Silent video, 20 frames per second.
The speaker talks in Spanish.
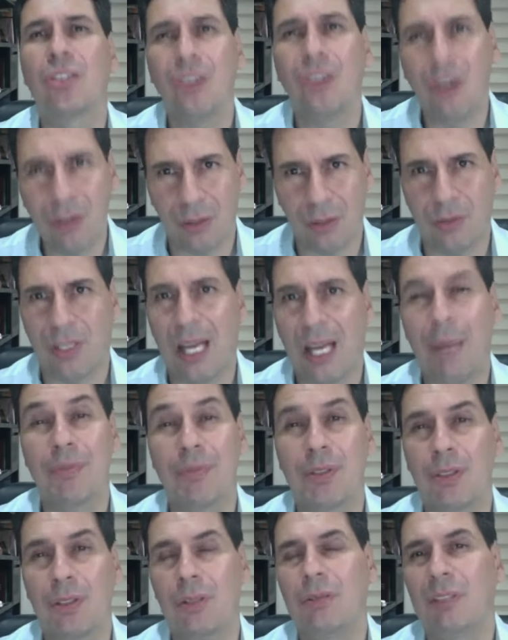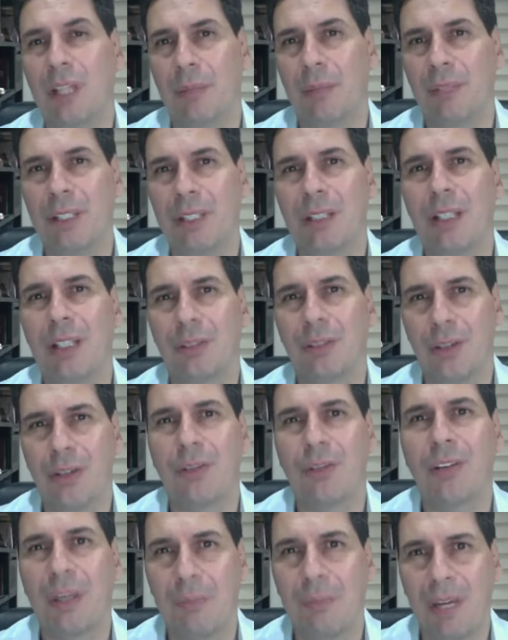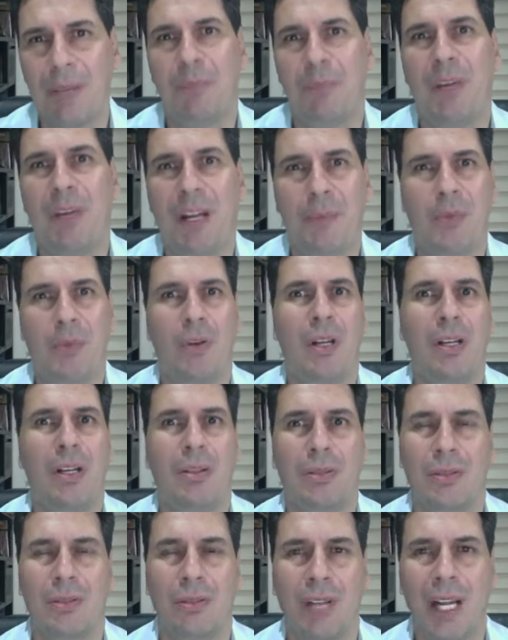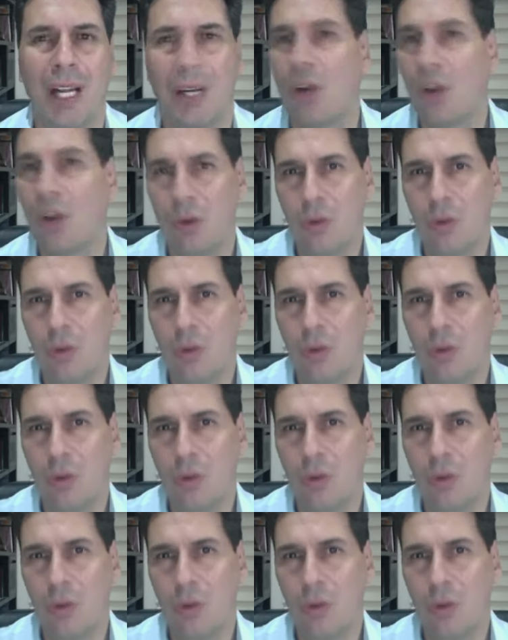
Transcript: todos, absolutamente todos, remar para poderlos lograr.